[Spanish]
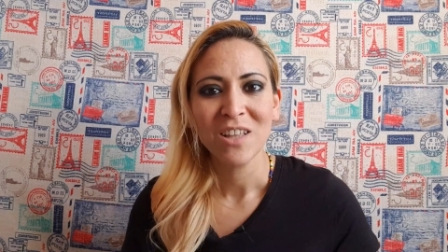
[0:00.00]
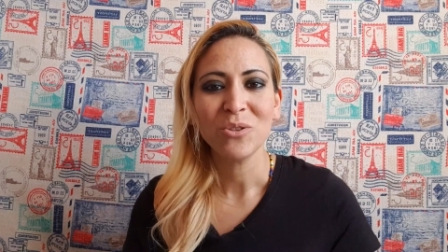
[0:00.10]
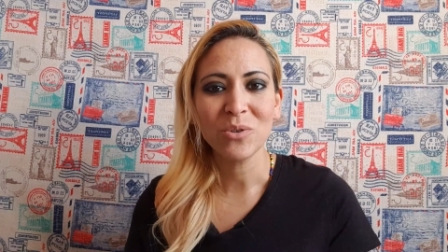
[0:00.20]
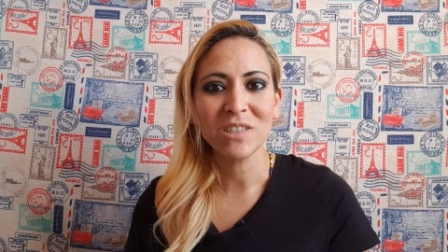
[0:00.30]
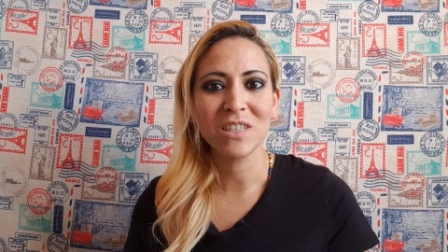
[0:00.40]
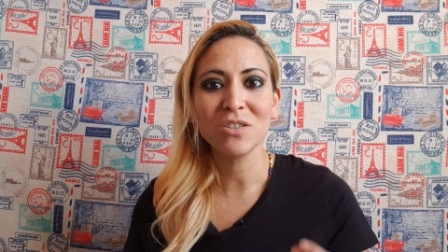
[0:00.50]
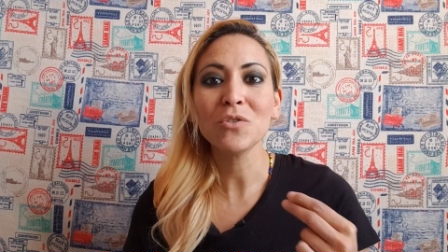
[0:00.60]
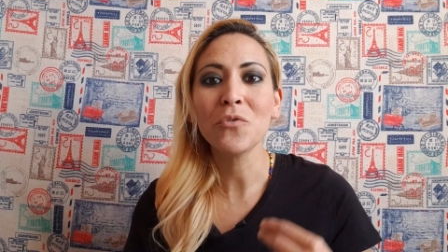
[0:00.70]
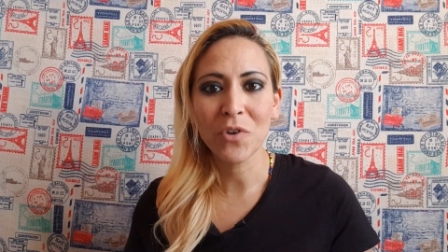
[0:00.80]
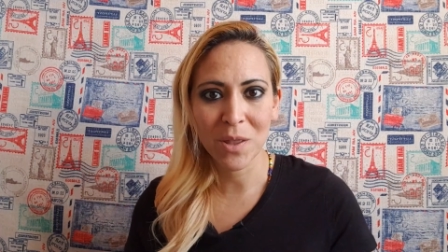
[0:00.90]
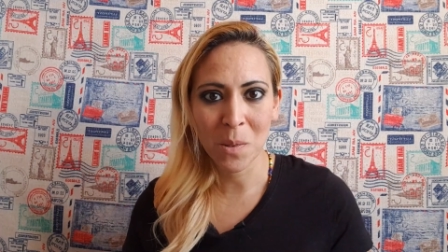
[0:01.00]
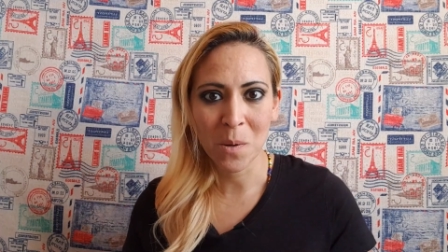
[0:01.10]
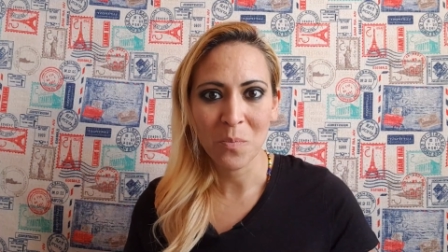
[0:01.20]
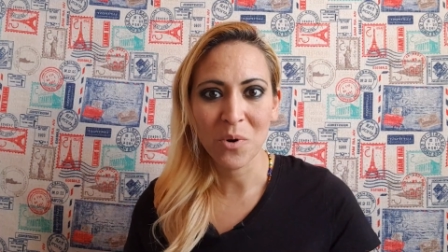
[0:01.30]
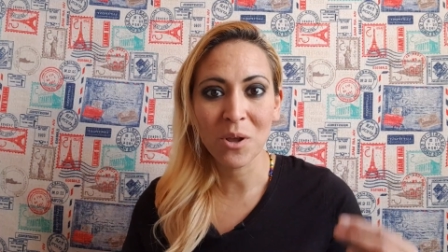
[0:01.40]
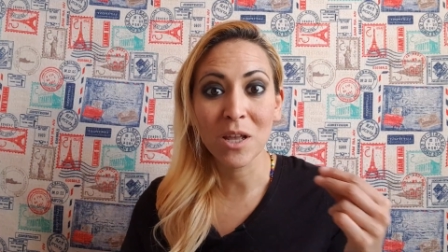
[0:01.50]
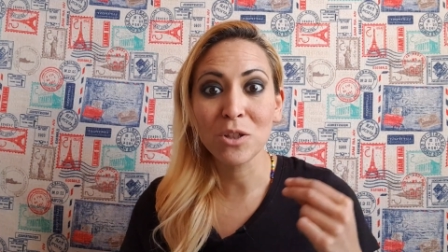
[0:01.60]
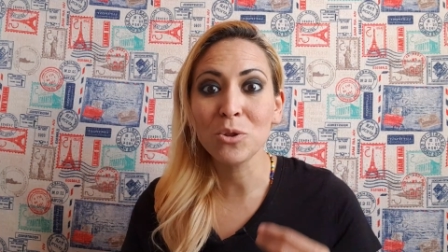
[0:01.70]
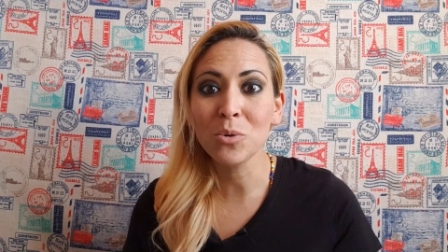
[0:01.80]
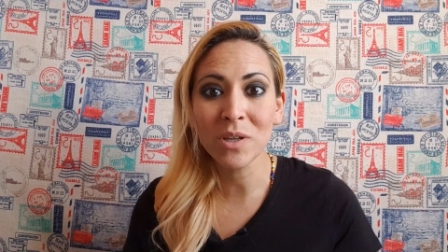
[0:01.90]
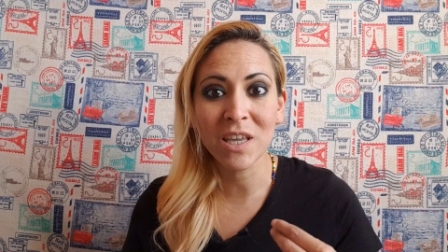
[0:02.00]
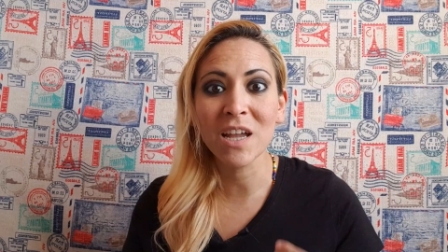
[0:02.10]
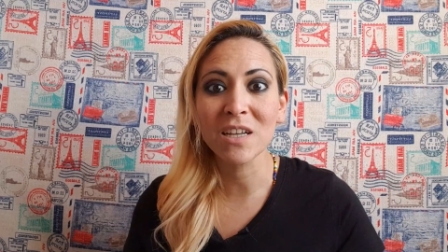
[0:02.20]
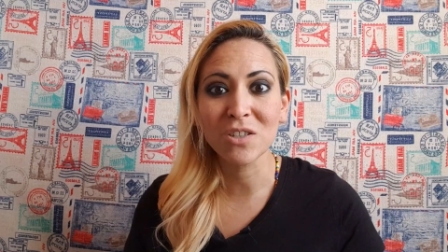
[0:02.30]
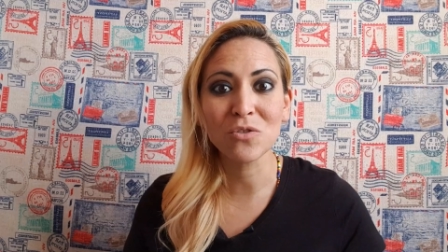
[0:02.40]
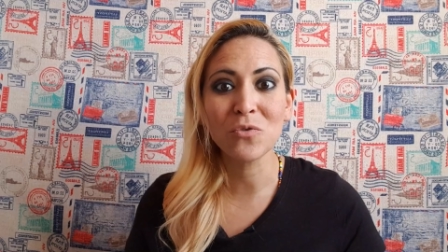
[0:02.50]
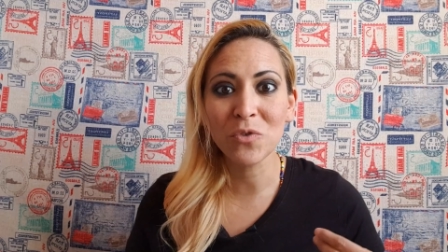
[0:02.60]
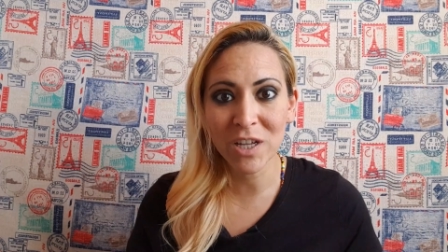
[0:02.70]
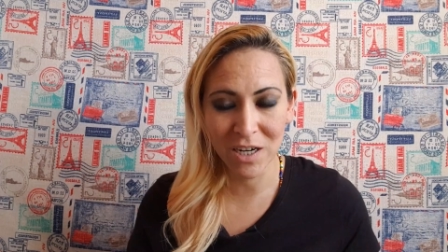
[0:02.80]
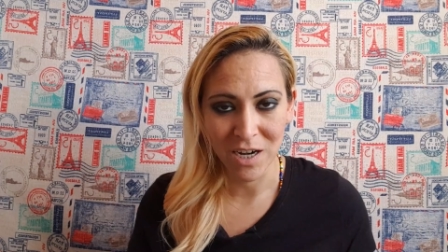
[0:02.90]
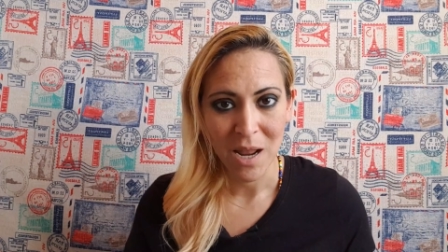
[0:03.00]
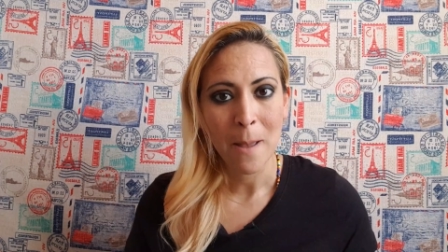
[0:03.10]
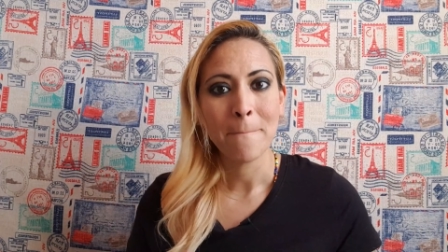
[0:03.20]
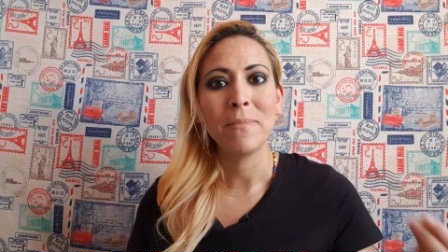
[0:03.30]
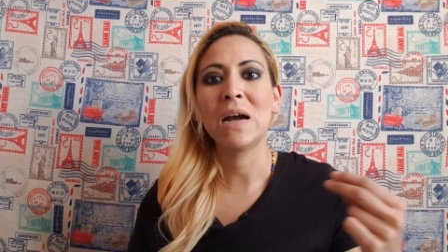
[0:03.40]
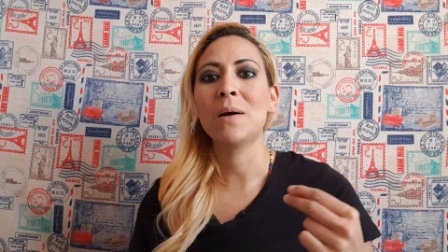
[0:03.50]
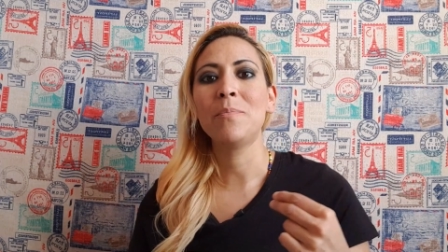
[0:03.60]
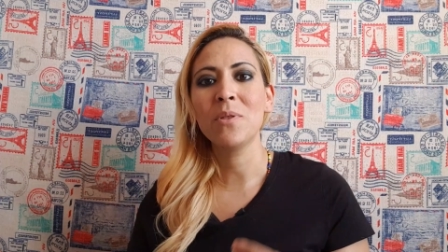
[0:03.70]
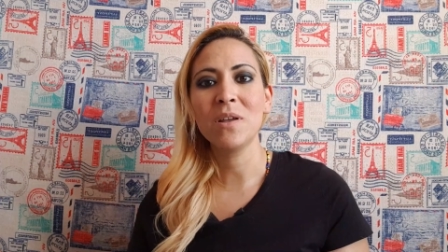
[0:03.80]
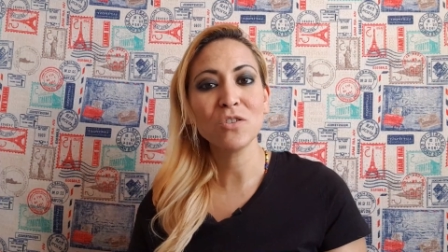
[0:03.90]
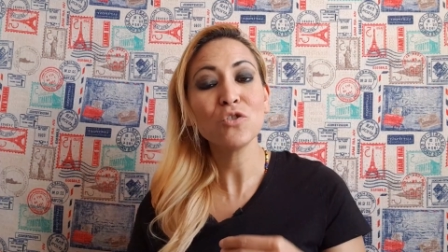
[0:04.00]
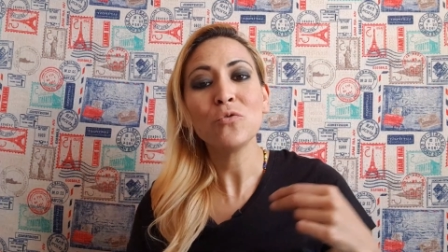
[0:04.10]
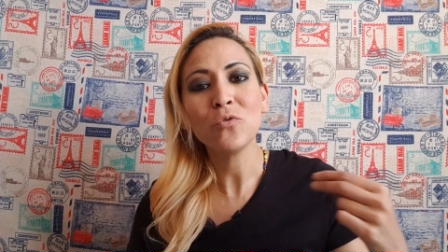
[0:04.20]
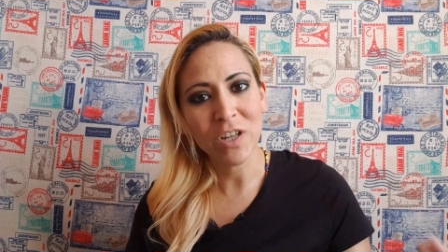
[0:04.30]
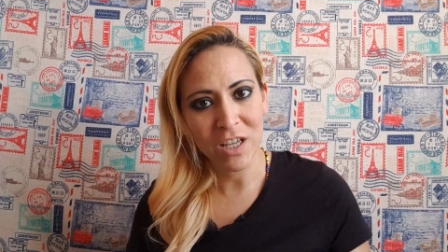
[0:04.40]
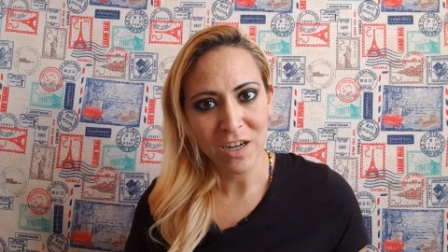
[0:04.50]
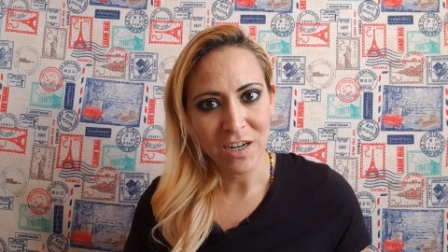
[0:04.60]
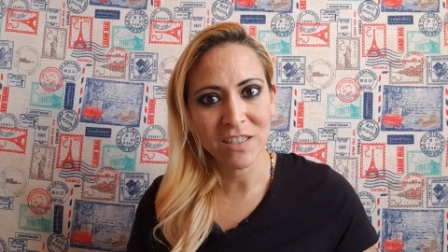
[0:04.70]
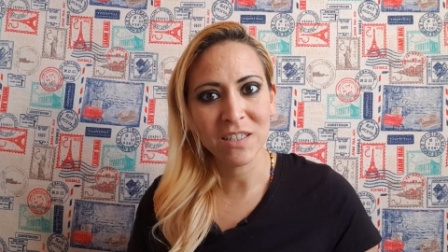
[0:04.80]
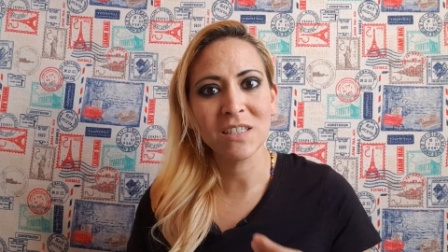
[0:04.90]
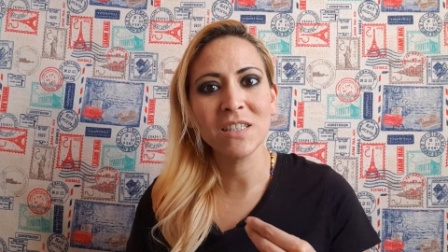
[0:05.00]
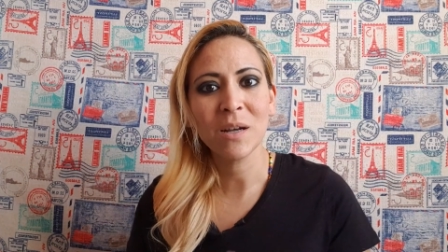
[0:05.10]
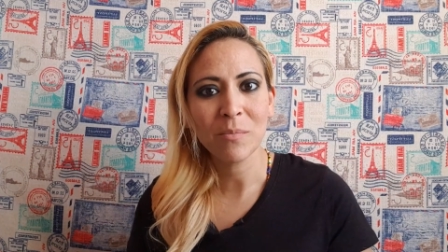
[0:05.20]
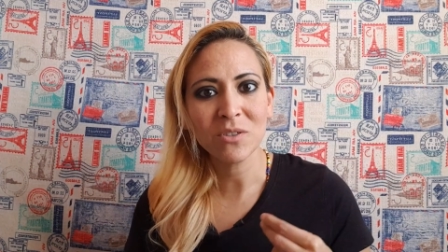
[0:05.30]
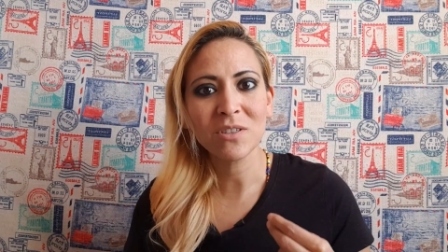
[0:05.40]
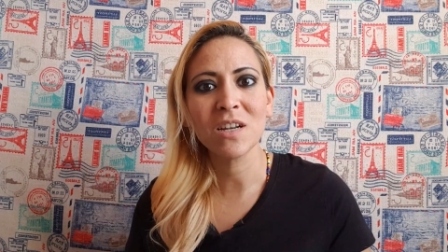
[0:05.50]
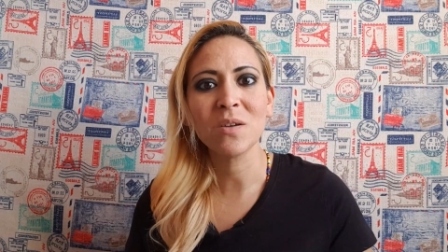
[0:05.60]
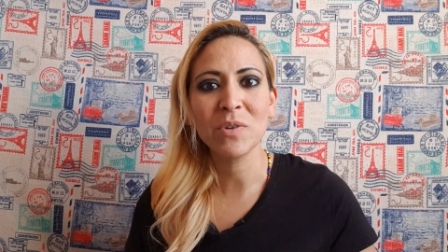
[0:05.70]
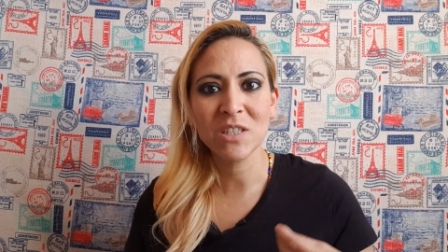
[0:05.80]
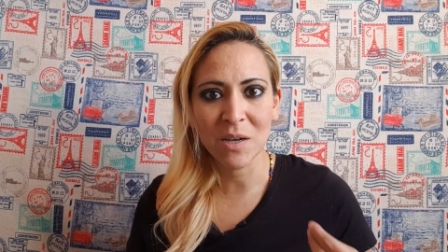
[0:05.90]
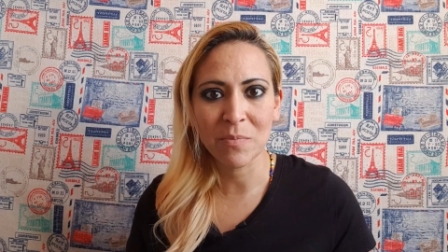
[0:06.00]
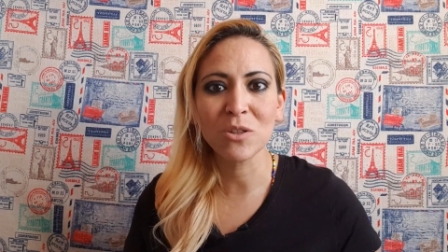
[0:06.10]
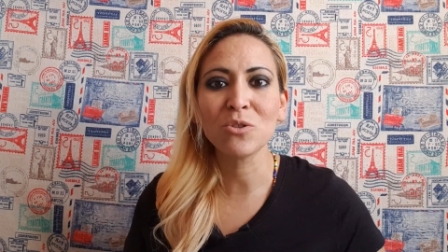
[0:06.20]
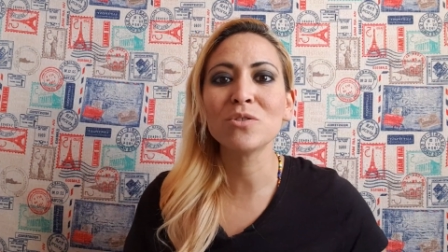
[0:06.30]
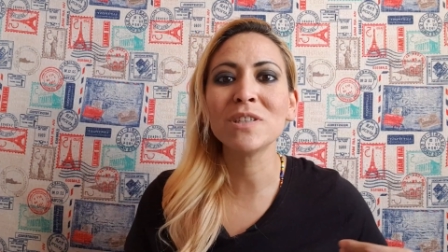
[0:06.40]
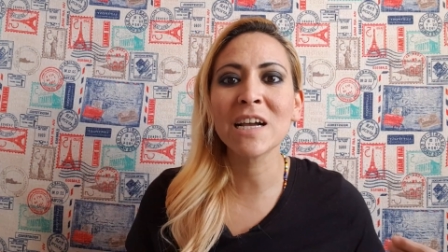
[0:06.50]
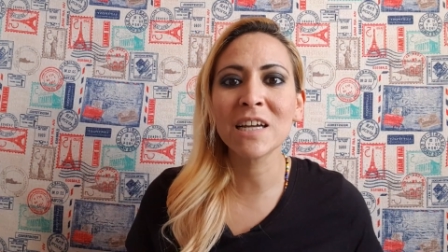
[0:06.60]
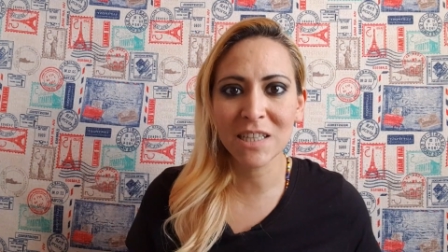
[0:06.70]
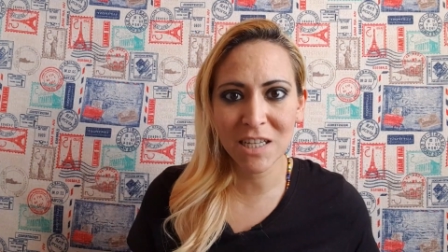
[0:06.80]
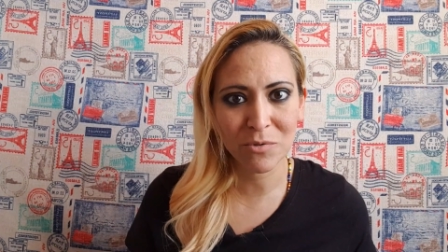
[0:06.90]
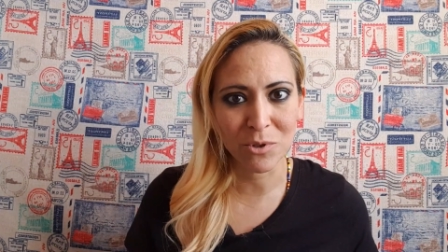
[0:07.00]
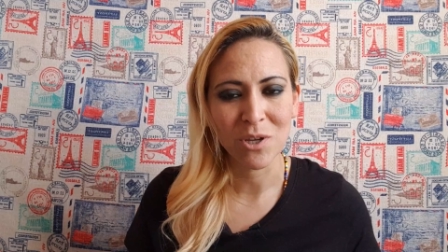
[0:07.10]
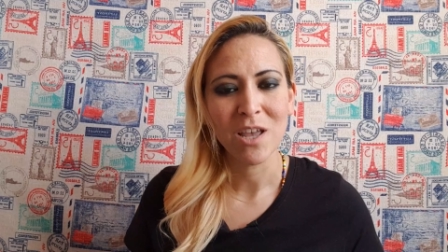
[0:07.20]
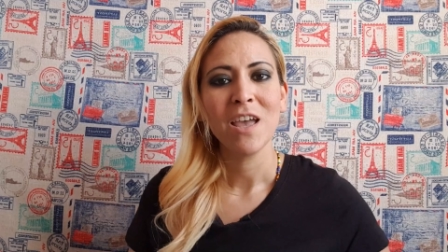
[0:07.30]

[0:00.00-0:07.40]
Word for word: Tú estás sufriendo porque tú quieres sufrir. Para poder sufrir necesitamos tener pensamientos negativos.